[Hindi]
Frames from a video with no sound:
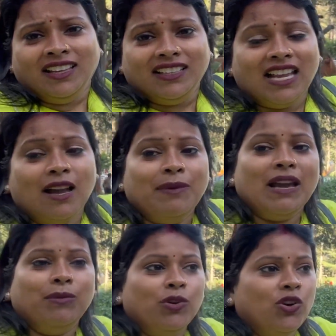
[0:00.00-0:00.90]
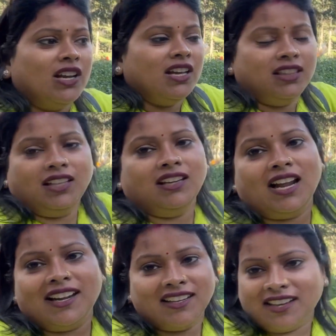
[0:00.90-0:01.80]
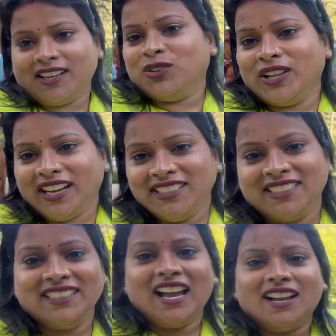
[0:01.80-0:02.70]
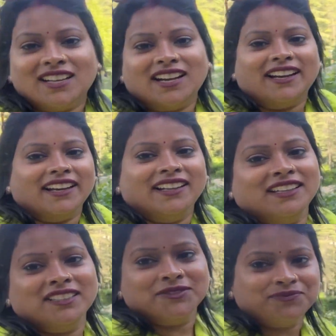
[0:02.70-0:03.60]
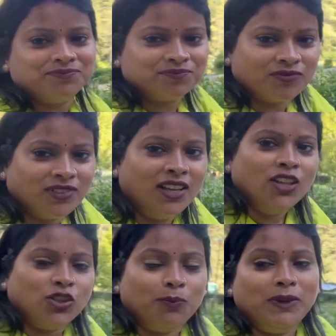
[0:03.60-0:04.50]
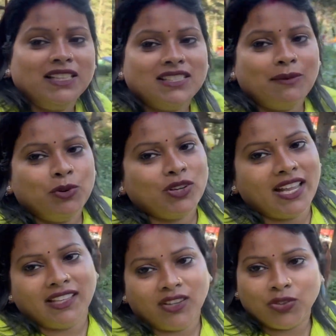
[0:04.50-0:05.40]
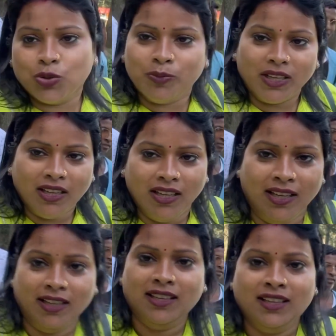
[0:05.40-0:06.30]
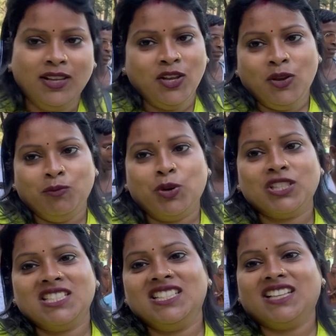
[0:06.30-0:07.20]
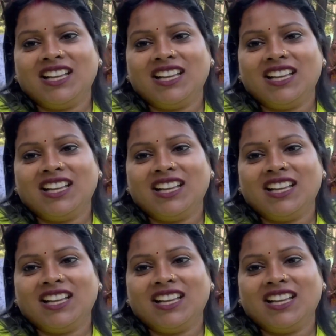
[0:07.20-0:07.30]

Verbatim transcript: यहाँ पे आप लोगों का दिल गार्डन गार्डन हो जाएगा जैसे यहाँ का गार्डन है तो प्लीज़ आप लोग आइए और घूमिए बहुत अच्छी जगह